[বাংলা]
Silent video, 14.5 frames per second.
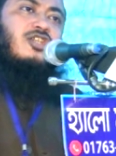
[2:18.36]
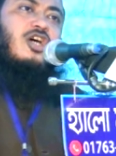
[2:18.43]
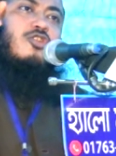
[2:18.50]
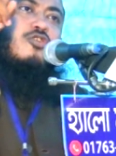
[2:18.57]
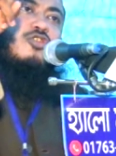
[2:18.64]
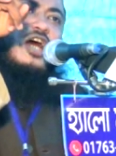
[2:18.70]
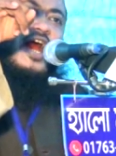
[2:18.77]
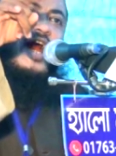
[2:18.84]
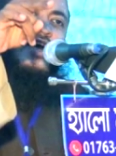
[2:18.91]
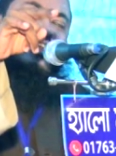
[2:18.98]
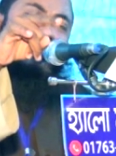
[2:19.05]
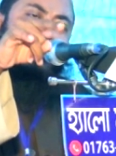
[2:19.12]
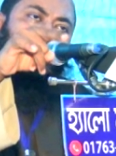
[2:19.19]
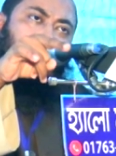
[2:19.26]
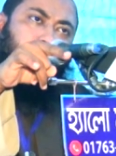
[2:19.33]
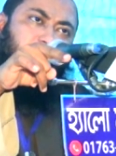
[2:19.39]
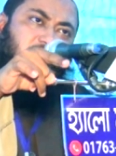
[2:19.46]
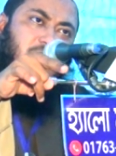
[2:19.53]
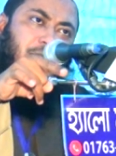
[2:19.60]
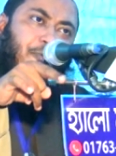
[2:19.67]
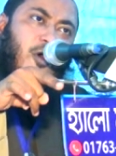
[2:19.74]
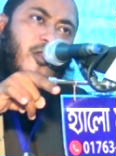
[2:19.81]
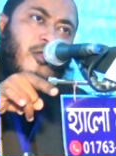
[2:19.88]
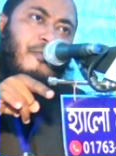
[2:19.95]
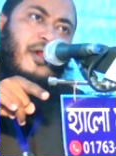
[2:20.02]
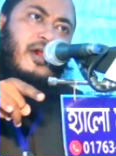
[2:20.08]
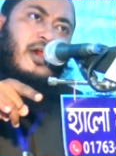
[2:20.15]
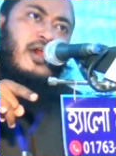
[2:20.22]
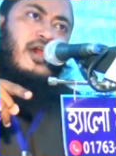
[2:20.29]
যত তাহাজ্জুদ বেশি
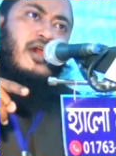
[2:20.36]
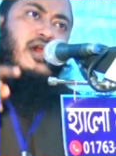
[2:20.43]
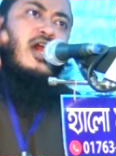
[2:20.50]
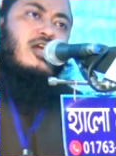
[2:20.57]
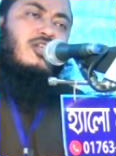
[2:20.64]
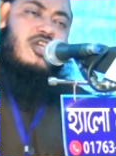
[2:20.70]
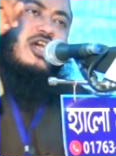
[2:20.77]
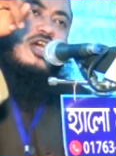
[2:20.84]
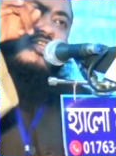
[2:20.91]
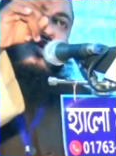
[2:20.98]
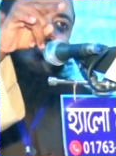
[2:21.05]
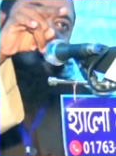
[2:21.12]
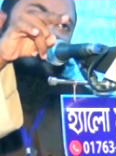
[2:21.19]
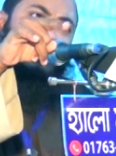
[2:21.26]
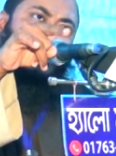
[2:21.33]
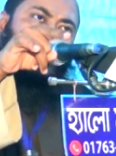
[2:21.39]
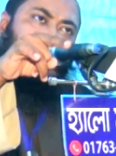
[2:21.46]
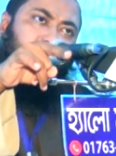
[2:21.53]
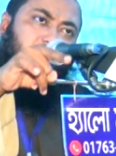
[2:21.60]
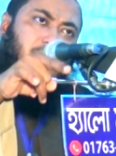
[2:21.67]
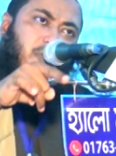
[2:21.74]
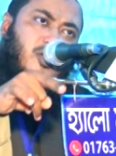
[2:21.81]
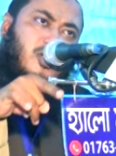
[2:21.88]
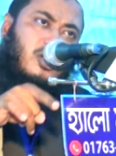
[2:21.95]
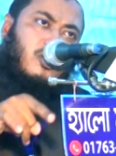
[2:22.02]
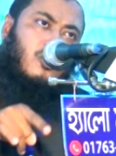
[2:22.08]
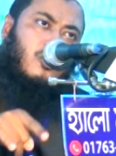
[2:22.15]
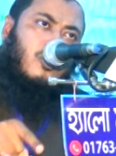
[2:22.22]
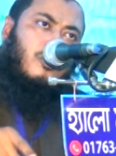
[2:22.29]
করবে যে যত জিকির জিকির বেশি
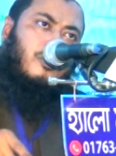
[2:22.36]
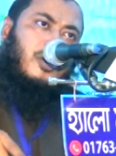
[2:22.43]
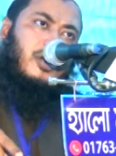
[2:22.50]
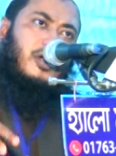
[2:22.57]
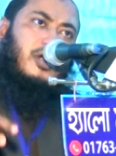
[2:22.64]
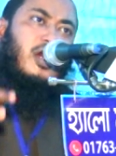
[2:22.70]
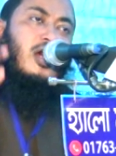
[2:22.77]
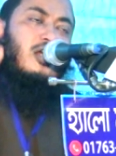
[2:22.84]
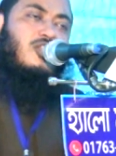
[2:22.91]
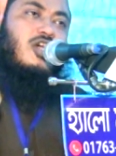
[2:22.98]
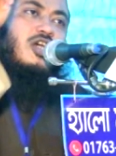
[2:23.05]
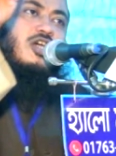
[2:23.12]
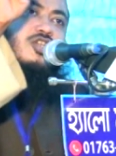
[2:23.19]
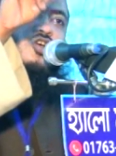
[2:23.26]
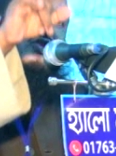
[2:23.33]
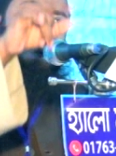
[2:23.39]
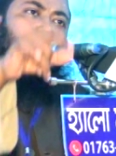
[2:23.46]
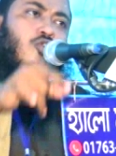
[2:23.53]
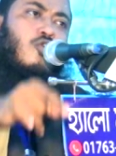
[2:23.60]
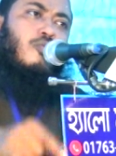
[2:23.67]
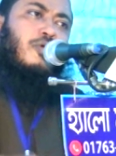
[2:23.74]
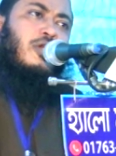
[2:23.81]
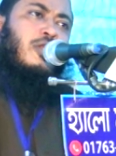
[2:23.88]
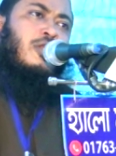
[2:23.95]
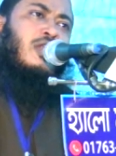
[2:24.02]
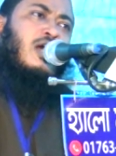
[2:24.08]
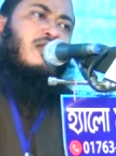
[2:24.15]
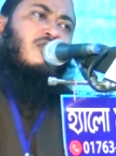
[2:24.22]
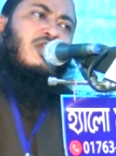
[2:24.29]
করবে যে যত গভীর
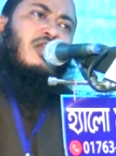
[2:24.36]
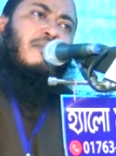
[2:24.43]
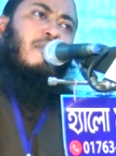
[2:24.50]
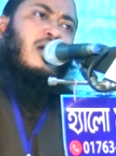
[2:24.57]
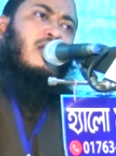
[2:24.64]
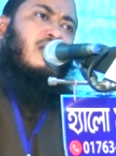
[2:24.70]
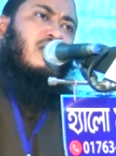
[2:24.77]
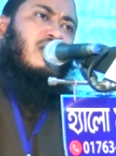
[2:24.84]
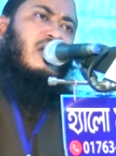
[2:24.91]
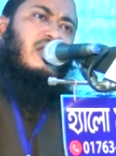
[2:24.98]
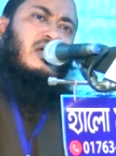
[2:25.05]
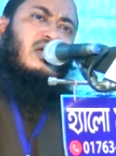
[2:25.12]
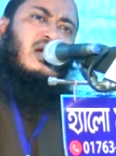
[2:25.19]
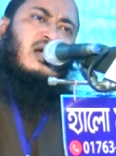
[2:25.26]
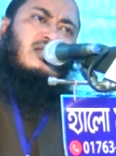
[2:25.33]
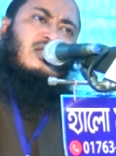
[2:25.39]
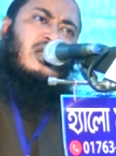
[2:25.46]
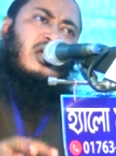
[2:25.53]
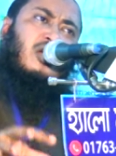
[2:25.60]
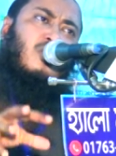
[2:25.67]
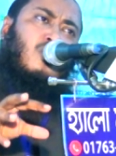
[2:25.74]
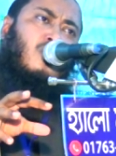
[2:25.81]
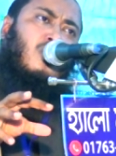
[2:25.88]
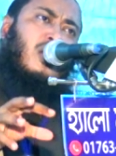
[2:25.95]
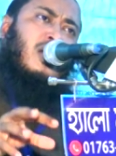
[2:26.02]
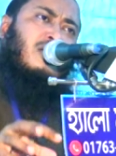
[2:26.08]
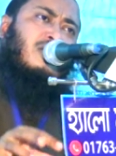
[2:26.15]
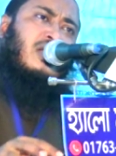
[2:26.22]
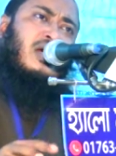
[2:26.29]
রাত্রে মালিকের কাছে
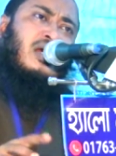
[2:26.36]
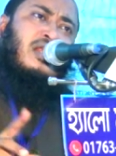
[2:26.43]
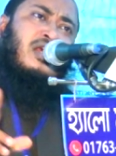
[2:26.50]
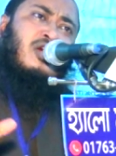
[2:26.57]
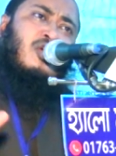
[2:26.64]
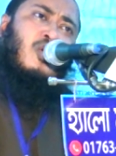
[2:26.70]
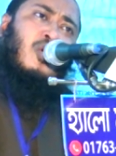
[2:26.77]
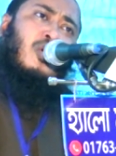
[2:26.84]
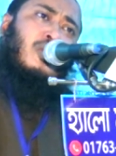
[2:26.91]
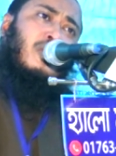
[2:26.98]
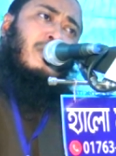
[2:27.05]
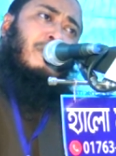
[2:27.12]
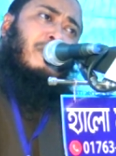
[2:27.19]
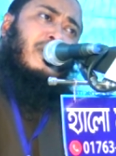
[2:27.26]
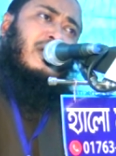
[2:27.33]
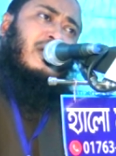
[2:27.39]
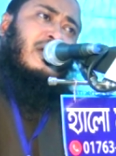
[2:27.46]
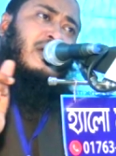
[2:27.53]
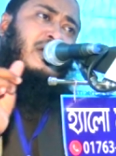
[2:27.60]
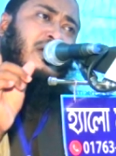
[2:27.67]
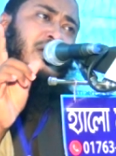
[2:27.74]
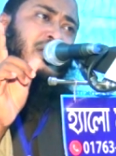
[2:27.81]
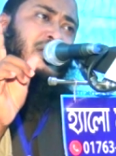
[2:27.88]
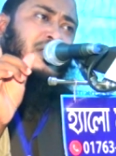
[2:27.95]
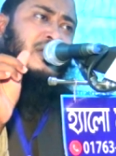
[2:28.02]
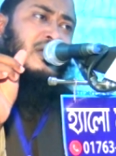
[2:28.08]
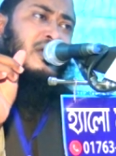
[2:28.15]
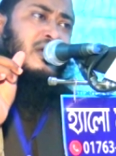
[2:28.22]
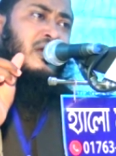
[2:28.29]
রোলা জারি করবে রে